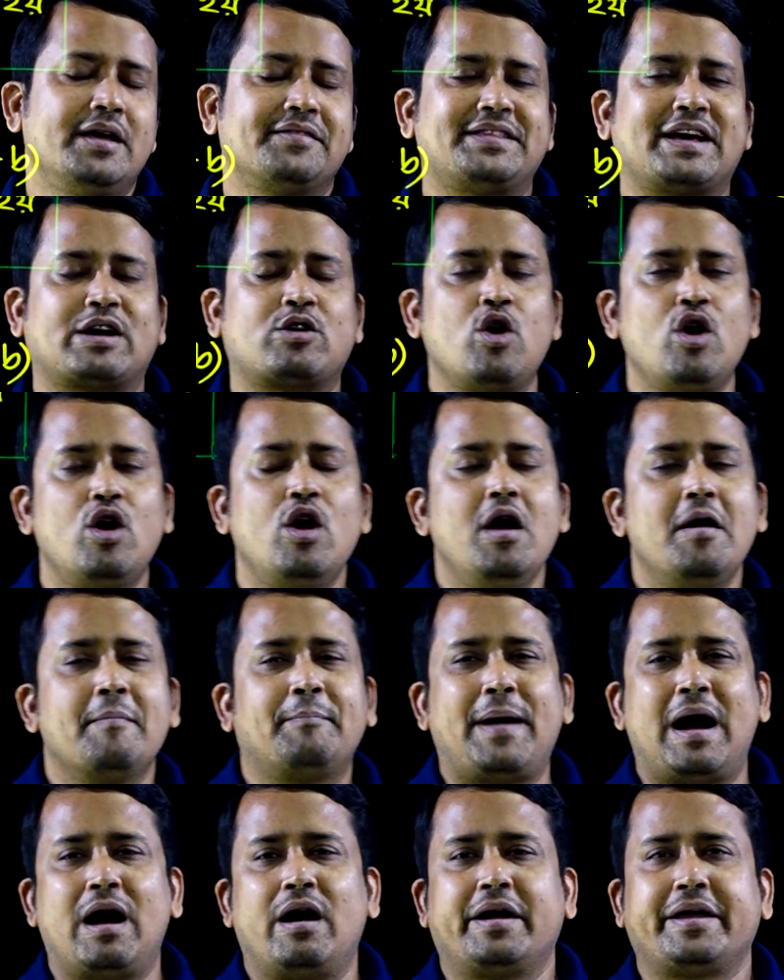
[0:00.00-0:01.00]
দেখো
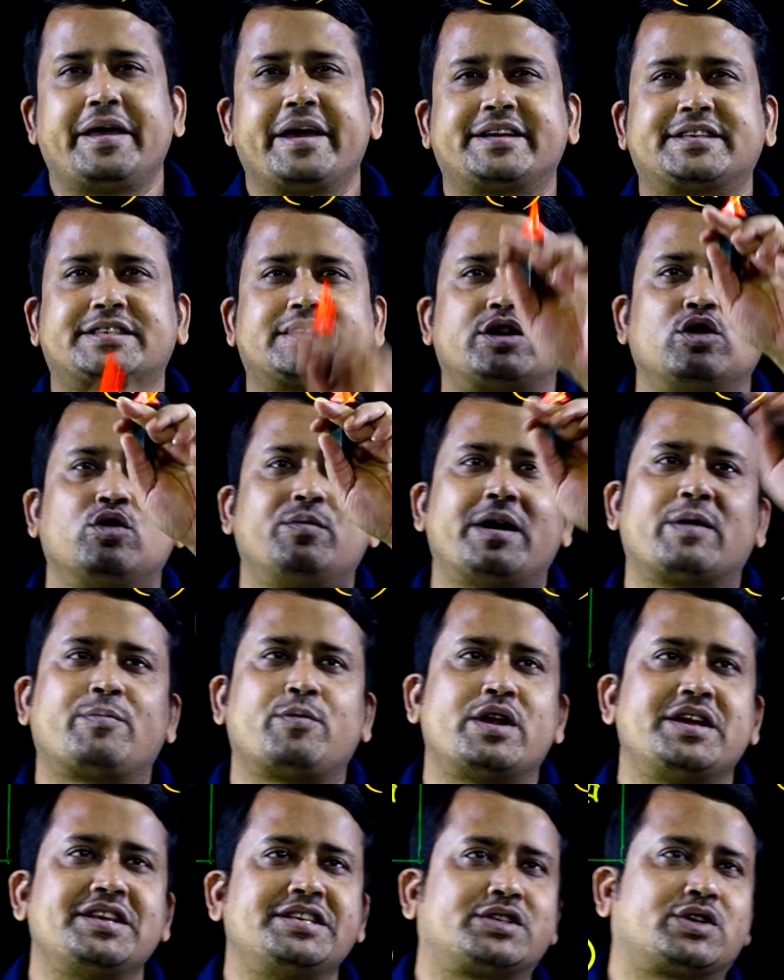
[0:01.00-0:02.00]
এক্স কিউব
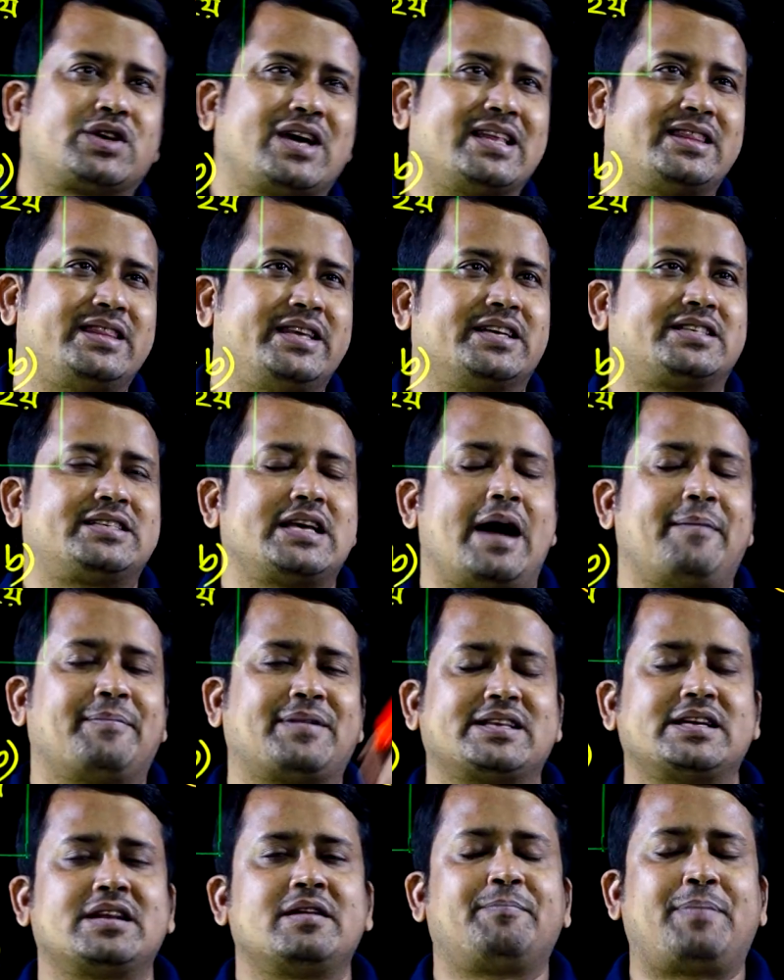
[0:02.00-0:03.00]
এরপরে স্কোয়ার দিয়েছে আমরা
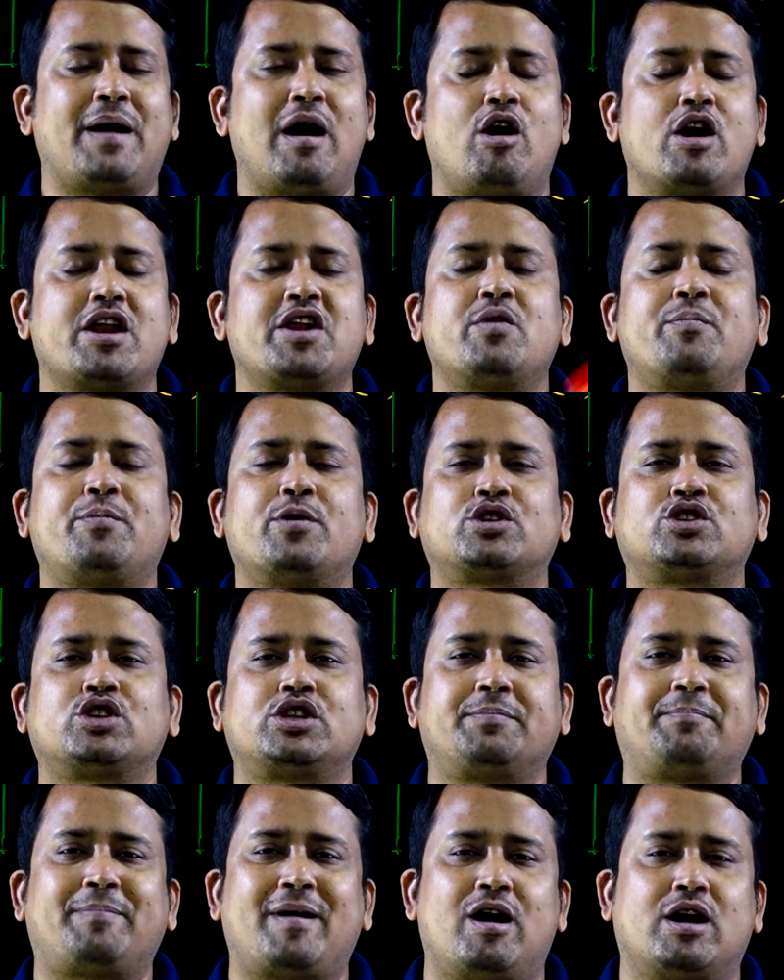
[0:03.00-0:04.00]
জানি পাওয়ারের উপর
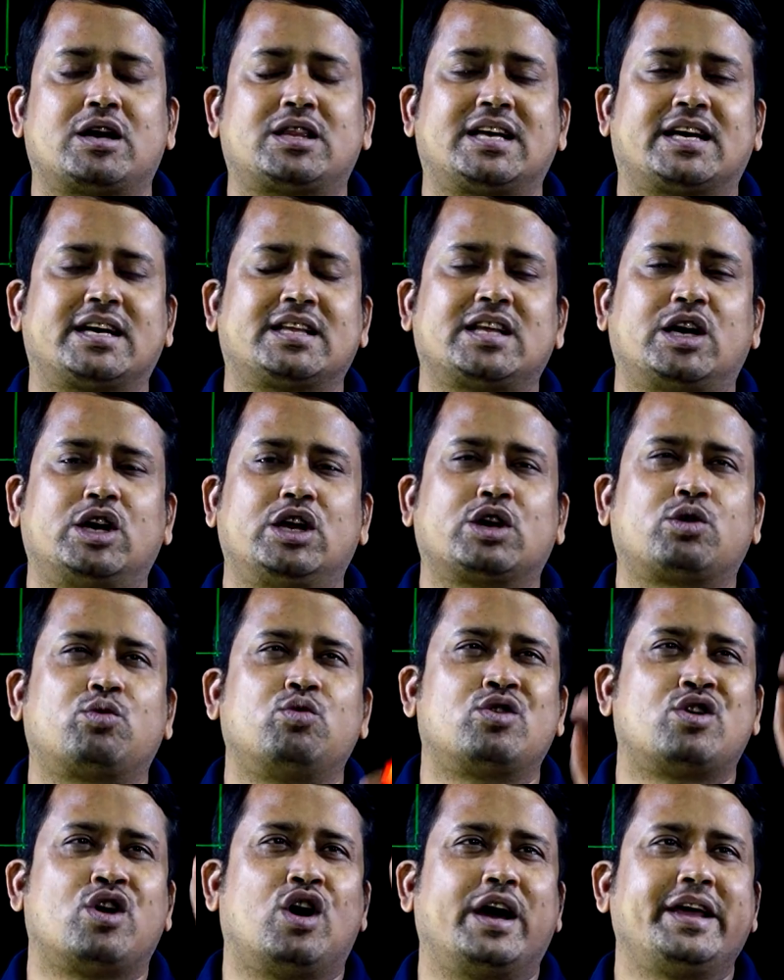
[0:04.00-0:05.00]
যদি পাওয়ার থাকে তাহলে
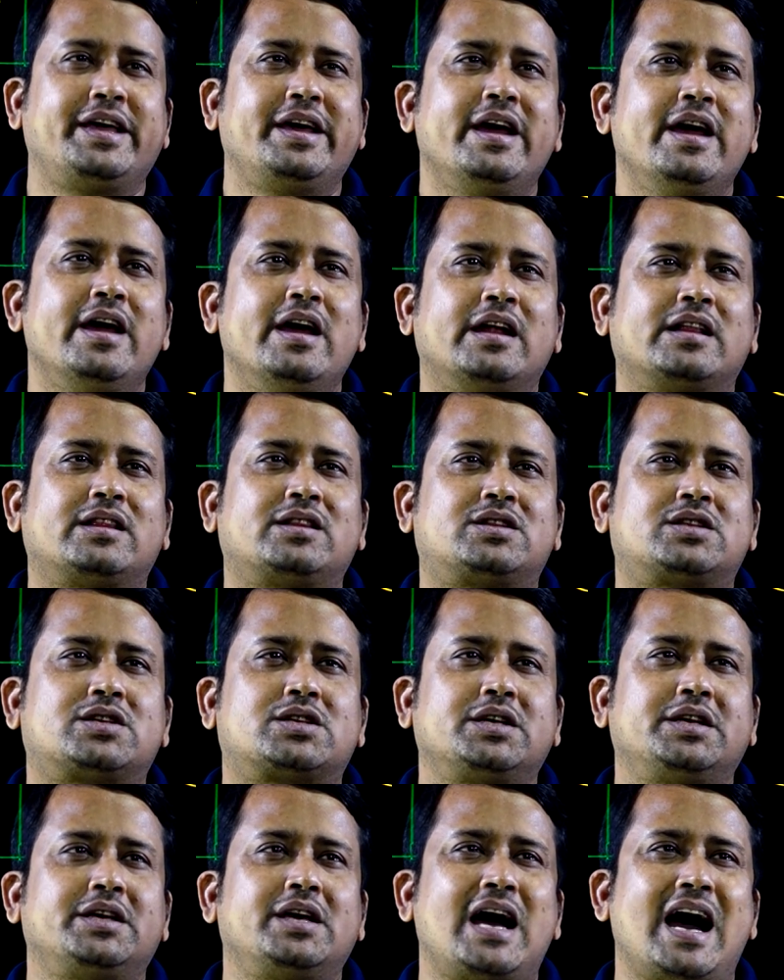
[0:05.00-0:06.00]
গুণ হয়
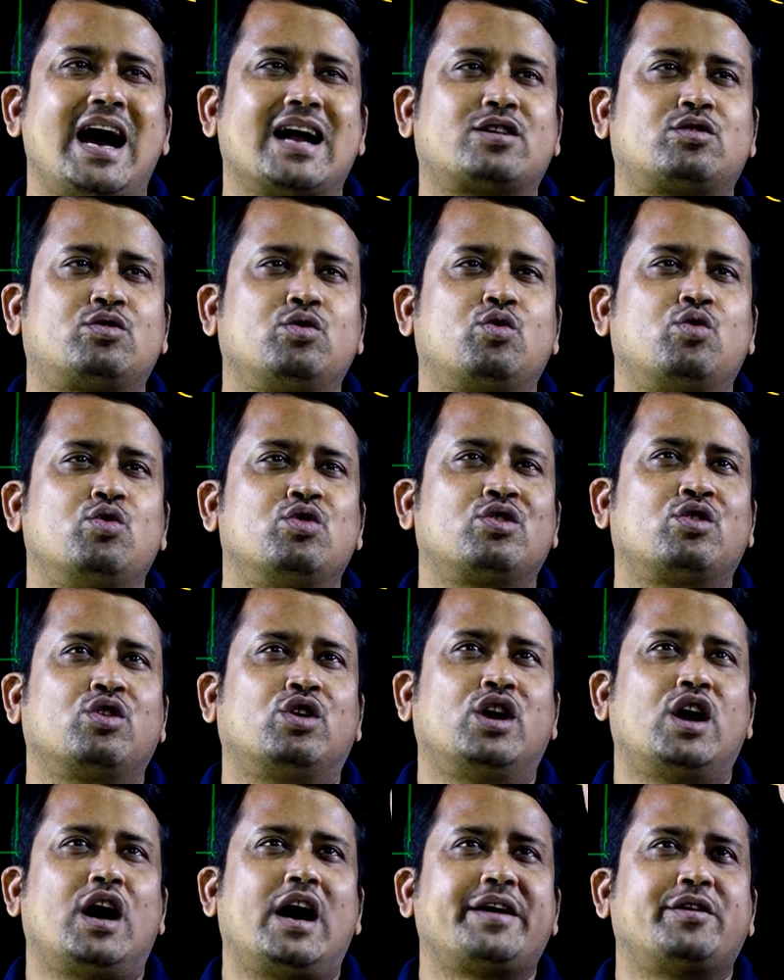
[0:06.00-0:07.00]
থ্রি আর টু গুণ
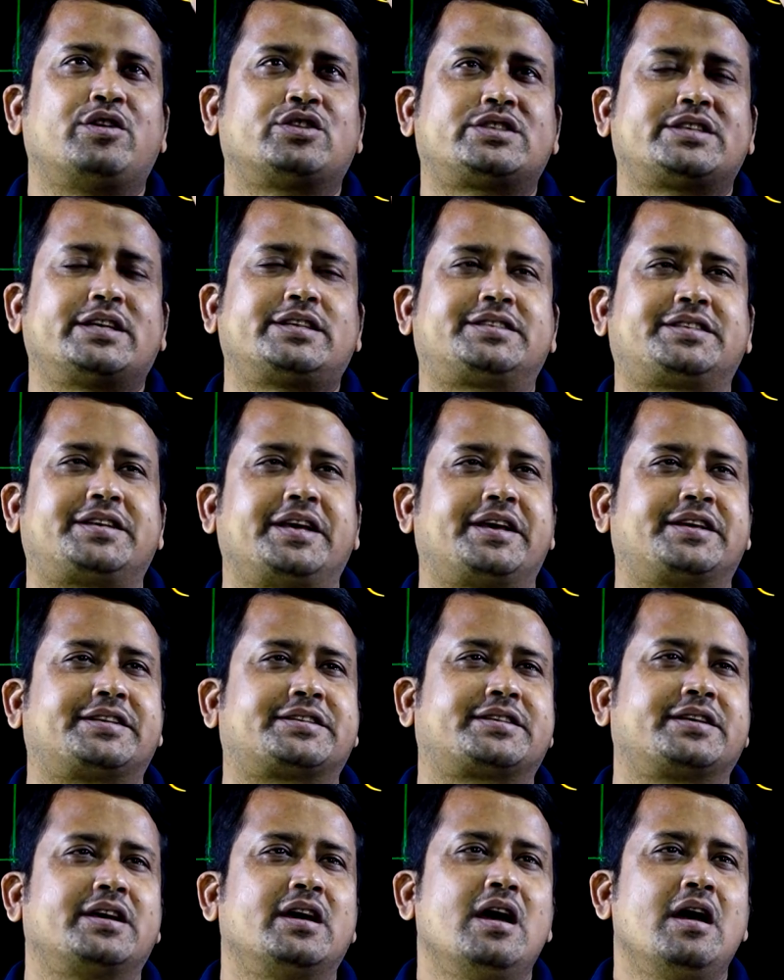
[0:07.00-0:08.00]
করলে হয় হচ্ছে সিক্স
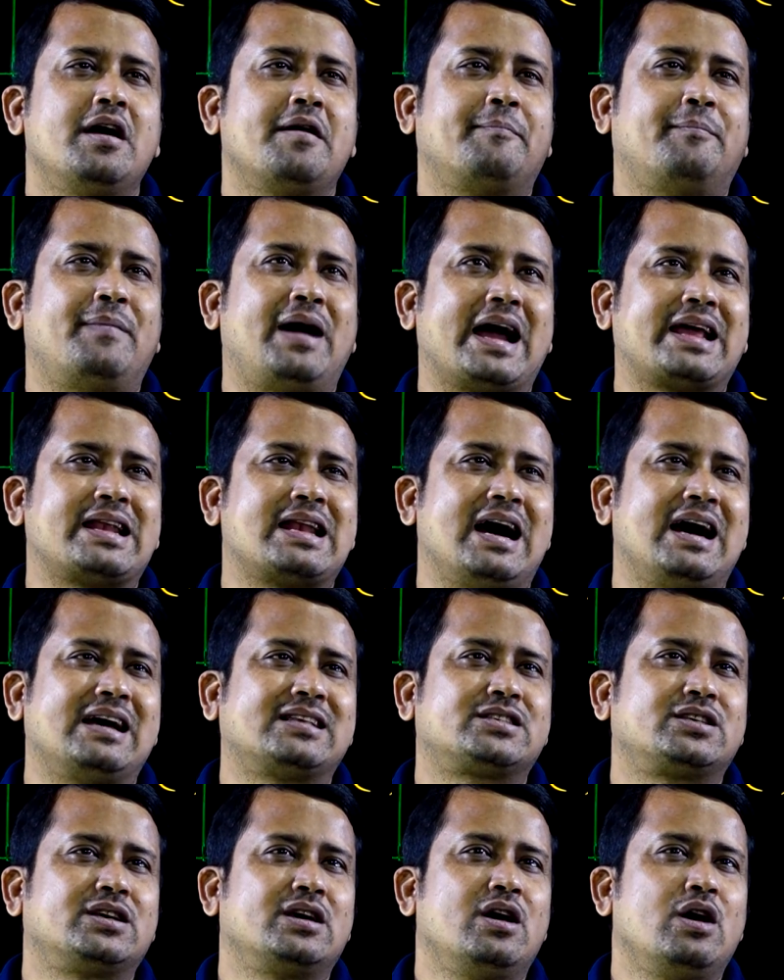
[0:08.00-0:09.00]
মাইনাস
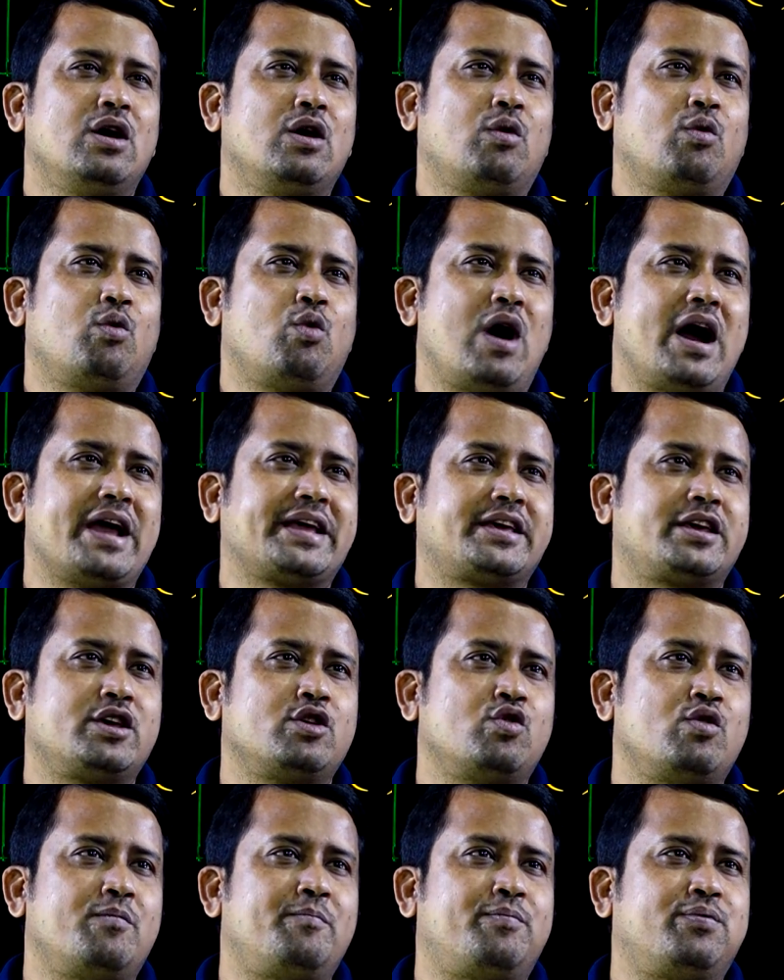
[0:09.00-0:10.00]
ওয়াই
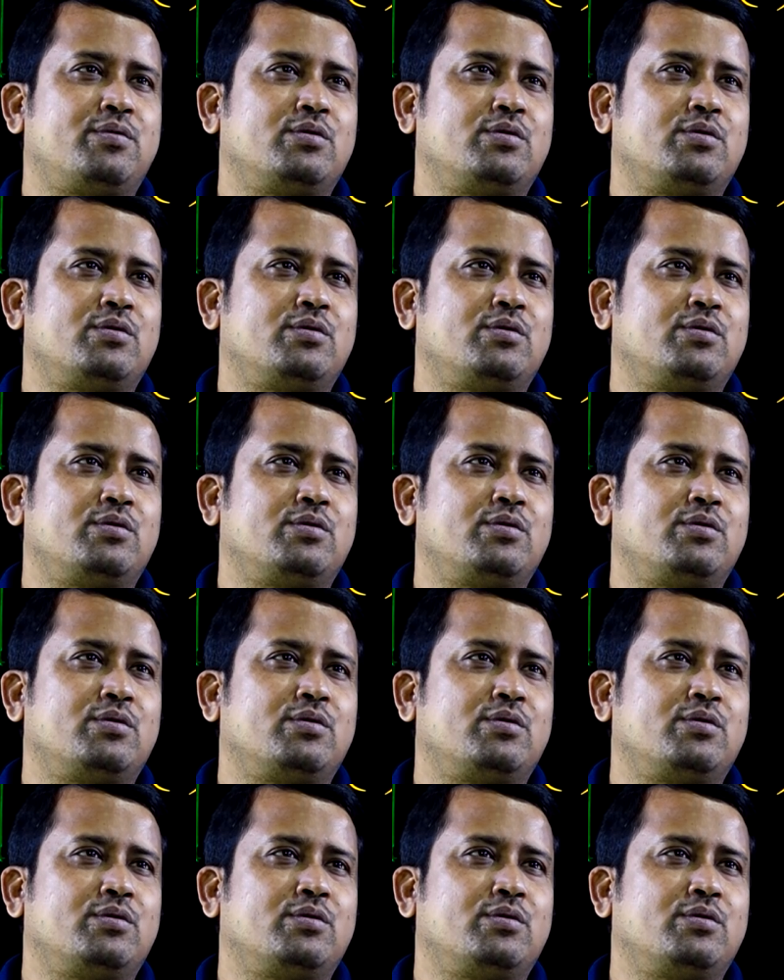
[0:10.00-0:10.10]
কিউব